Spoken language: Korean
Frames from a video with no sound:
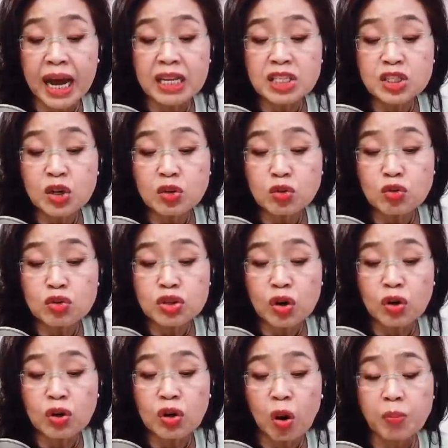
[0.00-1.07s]
안전
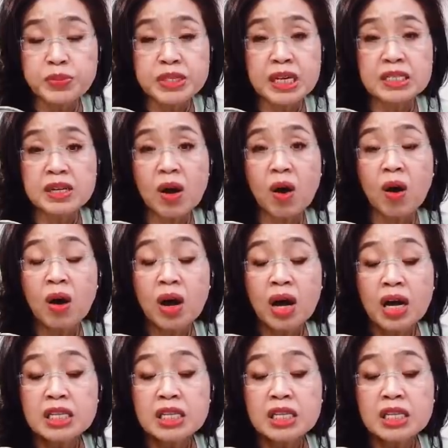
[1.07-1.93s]
규정을 없애서